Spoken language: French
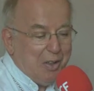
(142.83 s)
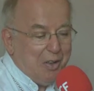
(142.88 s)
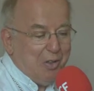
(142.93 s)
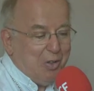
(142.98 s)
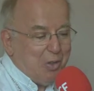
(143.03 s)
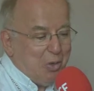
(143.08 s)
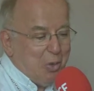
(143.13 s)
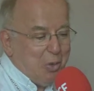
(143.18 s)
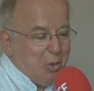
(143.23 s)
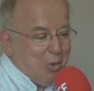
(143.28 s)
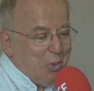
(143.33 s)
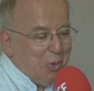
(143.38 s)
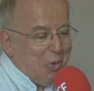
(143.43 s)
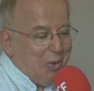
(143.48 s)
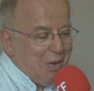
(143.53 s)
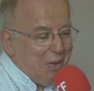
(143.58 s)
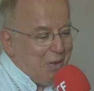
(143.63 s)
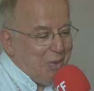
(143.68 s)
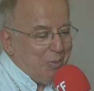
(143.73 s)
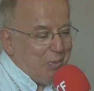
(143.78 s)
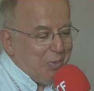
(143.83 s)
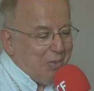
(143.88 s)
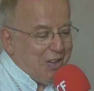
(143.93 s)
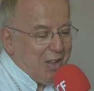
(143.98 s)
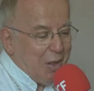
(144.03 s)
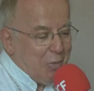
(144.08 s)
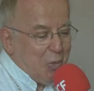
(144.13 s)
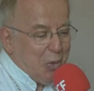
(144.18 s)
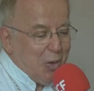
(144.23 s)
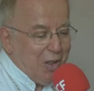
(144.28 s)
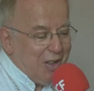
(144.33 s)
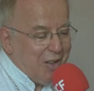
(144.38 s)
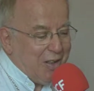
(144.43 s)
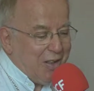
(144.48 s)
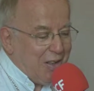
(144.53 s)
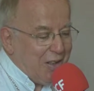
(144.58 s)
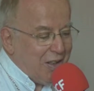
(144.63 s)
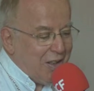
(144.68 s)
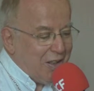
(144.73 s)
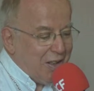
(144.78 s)
ils sont
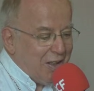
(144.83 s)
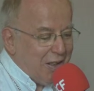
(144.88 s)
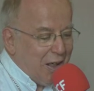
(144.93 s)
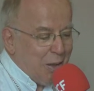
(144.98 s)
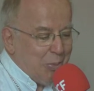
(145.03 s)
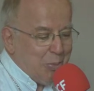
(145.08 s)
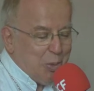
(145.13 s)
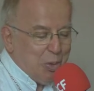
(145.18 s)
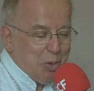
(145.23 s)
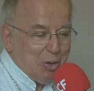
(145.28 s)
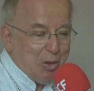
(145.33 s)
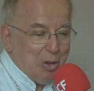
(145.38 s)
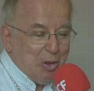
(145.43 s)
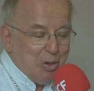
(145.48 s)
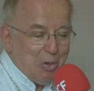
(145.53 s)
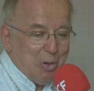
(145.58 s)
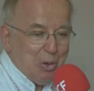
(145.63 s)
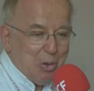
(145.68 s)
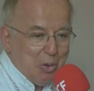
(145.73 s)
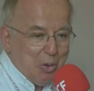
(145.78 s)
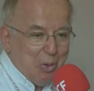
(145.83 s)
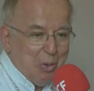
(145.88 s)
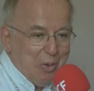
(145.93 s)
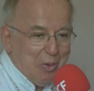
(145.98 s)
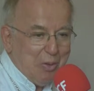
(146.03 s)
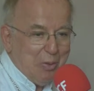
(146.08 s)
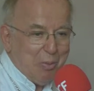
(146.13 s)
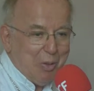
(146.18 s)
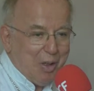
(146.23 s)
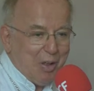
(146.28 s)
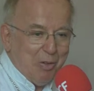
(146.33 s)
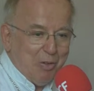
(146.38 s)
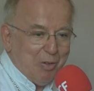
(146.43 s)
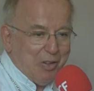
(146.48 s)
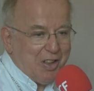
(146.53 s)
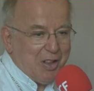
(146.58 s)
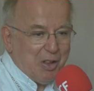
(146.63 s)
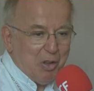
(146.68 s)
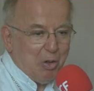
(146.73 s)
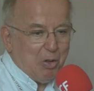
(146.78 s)
témoins et apôtres entre eux par le
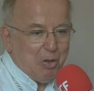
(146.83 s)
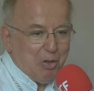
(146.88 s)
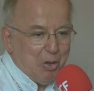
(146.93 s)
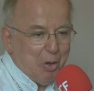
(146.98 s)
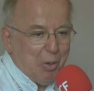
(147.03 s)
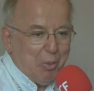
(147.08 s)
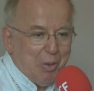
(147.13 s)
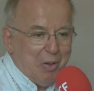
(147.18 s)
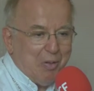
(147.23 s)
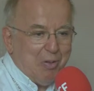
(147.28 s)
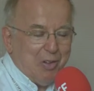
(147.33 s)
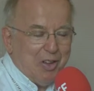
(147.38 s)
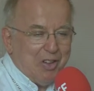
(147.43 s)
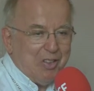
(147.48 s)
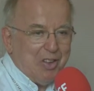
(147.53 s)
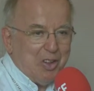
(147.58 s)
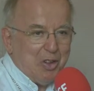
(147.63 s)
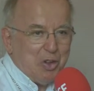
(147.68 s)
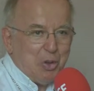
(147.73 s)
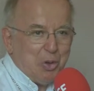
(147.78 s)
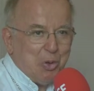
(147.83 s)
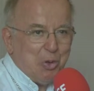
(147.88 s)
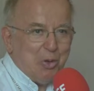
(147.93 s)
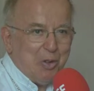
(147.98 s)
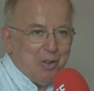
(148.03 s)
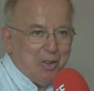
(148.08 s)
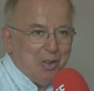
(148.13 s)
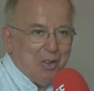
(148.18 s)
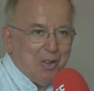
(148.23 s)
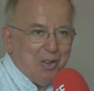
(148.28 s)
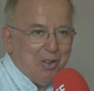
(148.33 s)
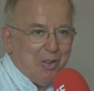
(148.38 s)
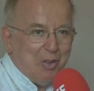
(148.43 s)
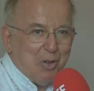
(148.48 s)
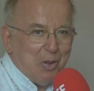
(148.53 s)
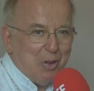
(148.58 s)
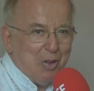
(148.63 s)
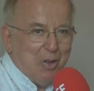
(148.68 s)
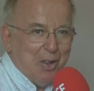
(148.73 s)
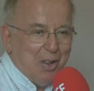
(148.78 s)
fait qu'ensemble ils fassent des choses,
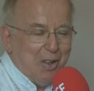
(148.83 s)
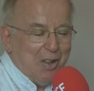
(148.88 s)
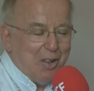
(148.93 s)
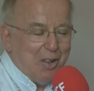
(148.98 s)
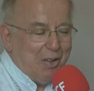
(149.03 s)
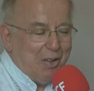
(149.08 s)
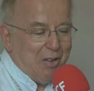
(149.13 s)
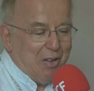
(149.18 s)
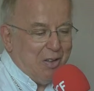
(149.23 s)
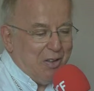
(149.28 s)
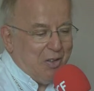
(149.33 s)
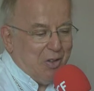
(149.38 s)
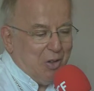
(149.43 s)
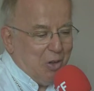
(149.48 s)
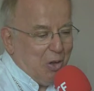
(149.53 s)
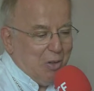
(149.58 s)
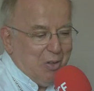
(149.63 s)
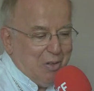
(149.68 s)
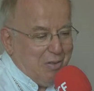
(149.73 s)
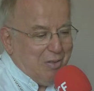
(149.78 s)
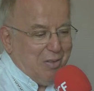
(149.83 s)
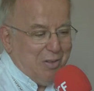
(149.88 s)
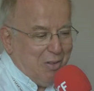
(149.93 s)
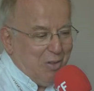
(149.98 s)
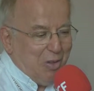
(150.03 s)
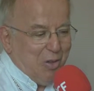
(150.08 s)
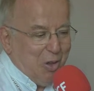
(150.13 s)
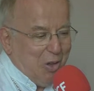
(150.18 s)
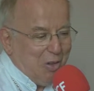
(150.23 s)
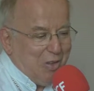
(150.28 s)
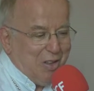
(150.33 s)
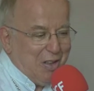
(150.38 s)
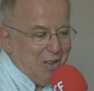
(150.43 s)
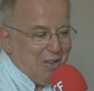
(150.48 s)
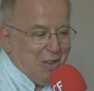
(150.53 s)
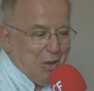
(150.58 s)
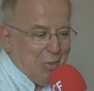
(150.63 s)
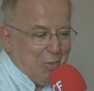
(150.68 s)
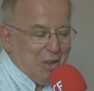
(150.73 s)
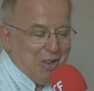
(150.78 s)
euh, ils se, donnent, ils se donnent
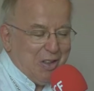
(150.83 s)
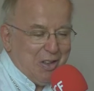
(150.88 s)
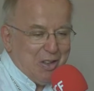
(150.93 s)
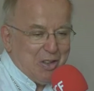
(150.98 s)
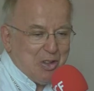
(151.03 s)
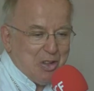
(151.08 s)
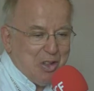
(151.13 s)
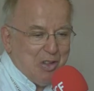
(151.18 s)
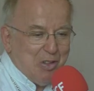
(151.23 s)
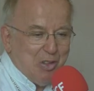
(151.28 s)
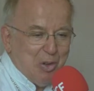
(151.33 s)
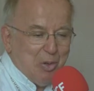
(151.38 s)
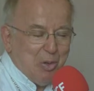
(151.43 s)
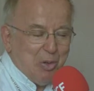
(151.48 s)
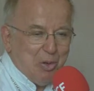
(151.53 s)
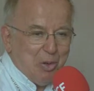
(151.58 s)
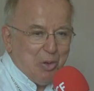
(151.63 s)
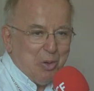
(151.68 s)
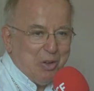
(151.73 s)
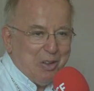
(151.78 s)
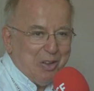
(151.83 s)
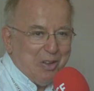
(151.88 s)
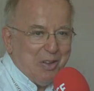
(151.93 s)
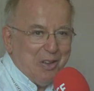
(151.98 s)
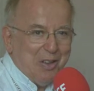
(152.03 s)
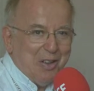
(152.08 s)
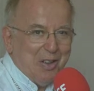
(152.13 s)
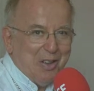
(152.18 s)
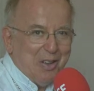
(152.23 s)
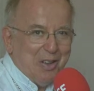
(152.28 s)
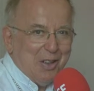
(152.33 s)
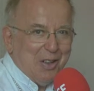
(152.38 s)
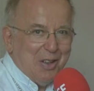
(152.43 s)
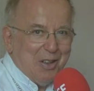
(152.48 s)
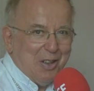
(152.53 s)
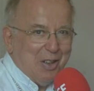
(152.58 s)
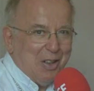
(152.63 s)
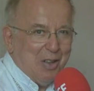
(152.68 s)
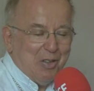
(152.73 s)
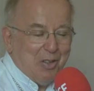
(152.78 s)
des témoignages les uns aux autres.
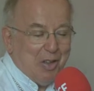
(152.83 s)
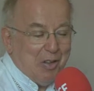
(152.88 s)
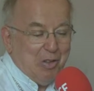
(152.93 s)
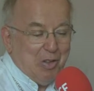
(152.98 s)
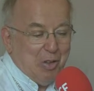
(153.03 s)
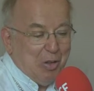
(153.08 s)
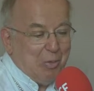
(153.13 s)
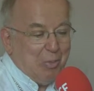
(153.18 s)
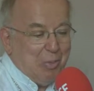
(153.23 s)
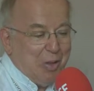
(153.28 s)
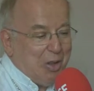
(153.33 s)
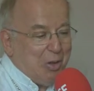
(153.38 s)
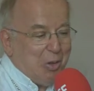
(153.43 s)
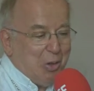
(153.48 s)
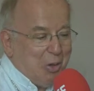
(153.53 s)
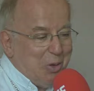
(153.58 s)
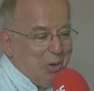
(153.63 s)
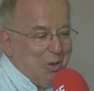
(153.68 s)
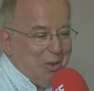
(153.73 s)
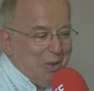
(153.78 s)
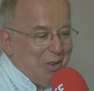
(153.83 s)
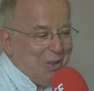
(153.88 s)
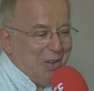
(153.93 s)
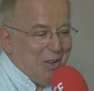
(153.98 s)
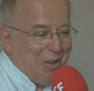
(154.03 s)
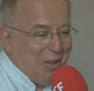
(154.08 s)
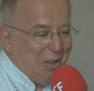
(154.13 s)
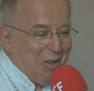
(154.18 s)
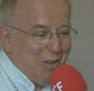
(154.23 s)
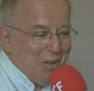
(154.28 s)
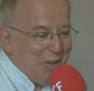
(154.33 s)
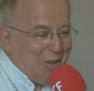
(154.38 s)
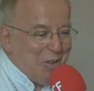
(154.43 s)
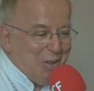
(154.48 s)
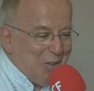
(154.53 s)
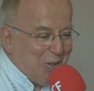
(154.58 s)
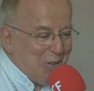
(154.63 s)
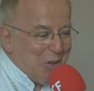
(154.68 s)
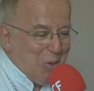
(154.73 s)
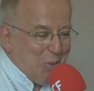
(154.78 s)
Et, ça, c'est une méthode qui,
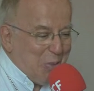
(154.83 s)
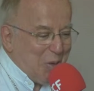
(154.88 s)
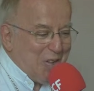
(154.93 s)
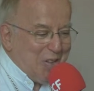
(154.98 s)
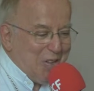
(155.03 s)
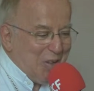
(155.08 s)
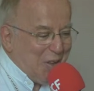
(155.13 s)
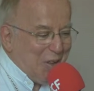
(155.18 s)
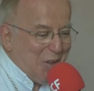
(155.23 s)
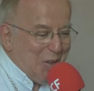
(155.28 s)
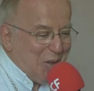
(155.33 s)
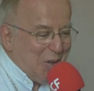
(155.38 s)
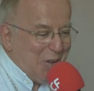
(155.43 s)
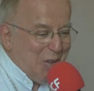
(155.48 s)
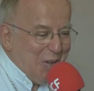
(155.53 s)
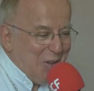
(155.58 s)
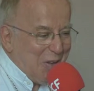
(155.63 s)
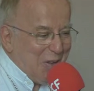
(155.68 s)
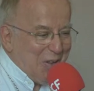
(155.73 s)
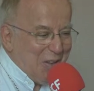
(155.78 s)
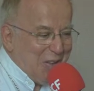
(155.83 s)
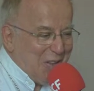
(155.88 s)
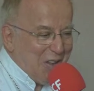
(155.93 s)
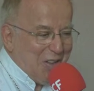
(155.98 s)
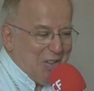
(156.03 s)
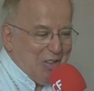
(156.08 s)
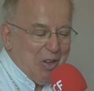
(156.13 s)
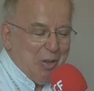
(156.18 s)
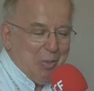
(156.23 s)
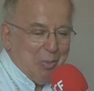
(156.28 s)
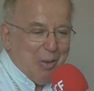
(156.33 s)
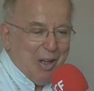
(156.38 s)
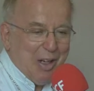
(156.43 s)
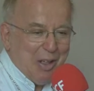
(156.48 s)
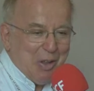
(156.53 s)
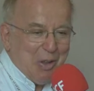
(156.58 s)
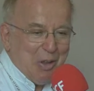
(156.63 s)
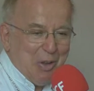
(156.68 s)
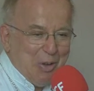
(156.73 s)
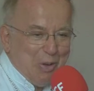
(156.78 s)
semble-t-il, n'existe pas
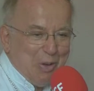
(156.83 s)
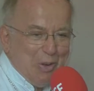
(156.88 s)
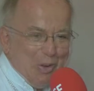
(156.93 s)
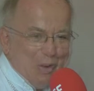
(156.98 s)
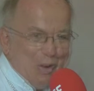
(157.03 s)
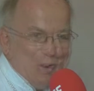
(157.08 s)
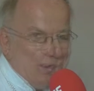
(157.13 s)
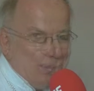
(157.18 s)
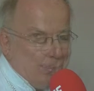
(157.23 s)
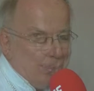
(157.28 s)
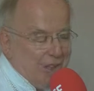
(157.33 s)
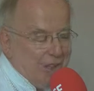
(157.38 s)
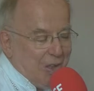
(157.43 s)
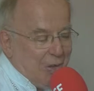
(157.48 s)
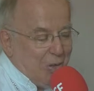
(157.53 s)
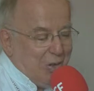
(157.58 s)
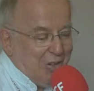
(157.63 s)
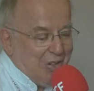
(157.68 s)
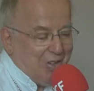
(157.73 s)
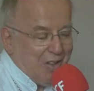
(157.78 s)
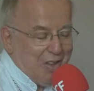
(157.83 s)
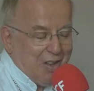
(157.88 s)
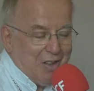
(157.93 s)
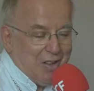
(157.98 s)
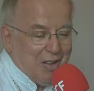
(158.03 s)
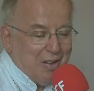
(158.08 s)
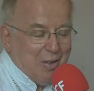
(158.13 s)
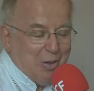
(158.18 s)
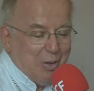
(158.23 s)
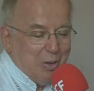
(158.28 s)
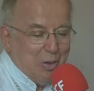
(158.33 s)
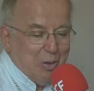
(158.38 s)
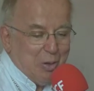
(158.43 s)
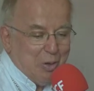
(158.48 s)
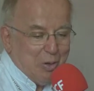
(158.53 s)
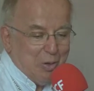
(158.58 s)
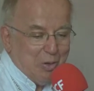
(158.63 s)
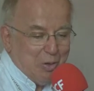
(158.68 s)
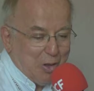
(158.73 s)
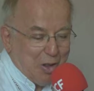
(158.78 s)
ailleurs. L'esprit de ces de,
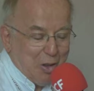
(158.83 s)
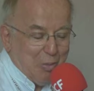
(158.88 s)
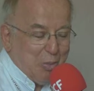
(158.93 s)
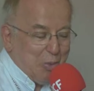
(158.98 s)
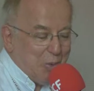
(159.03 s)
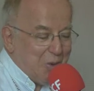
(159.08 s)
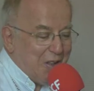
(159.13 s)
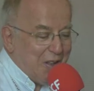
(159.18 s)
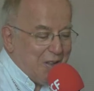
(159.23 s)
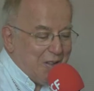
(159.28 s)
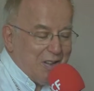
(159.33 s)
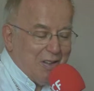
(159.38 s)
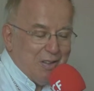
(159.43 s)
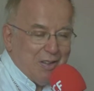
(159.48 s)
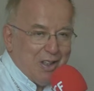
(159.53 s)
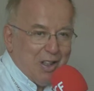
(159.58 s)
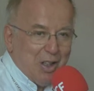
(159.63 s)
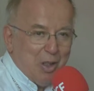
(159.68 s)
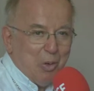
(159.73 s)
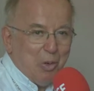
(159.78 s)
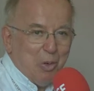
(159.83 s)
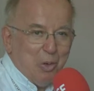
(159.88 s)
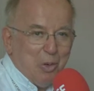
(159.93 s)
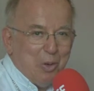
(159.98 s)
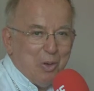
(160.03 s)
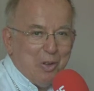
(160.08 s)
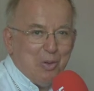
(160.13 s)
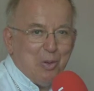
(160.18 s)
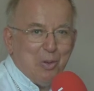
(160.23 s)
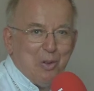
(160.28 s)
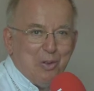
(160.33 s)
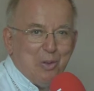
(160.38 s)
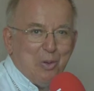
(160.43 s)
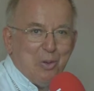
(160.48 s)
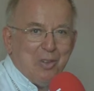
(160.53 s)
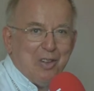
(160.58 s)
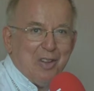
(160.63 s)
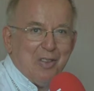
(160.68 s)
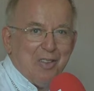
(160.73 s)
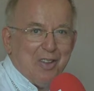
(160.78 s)
de Triolo, tout,
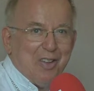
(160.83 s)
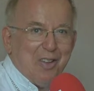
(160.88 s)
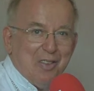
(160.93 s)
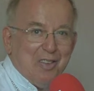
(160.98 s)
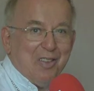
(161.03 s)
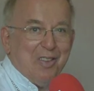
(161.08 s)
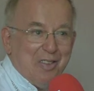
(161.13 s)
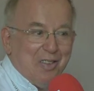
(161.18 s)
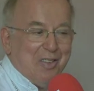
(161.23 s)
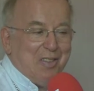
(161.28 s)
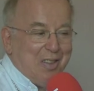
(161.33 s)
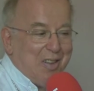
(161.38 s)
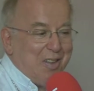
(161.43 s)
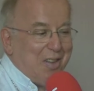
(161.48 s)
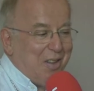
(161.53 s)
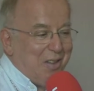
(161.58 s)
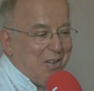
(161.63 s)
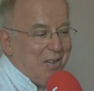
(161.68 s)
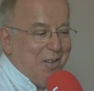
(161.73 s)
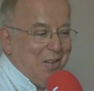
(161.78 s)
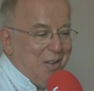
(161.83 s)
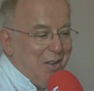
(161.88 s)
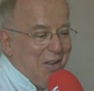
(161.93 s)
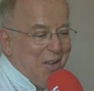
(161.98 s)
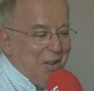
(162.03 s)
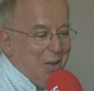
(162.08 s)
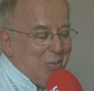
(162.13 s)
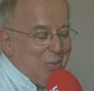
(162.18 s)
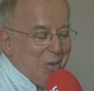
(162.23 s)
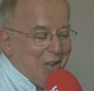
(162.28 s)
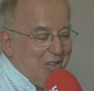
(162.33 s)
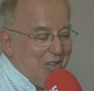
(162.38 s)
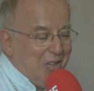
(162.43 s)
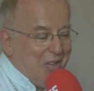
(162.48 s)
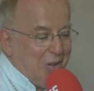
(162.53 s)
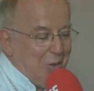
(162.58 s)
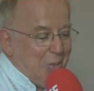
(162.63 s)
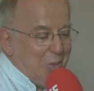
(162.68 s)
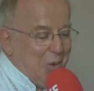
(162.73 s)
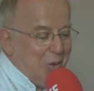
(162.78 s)
tout ça, c'est
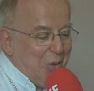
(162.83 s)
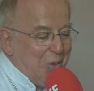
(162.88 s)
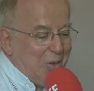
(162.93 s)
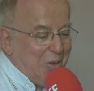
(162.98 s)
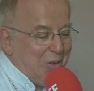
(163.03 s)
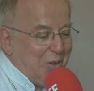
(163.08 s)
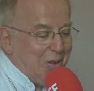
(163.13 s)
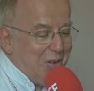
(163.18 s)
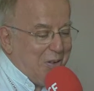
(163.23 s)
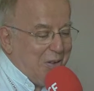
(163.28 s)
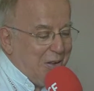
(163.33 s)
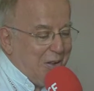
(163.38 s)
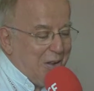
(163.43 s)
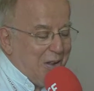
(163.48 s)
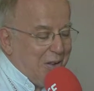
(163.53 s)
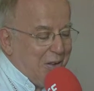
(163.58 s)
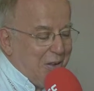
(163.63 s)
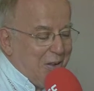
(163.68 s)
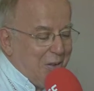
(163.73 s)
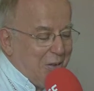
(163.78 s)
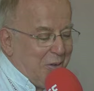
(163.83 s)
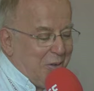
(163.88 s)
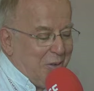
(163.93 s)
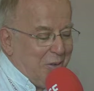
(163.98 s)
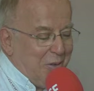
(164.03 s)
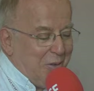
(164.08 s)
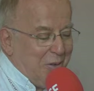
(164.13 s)
précisément euh, euh,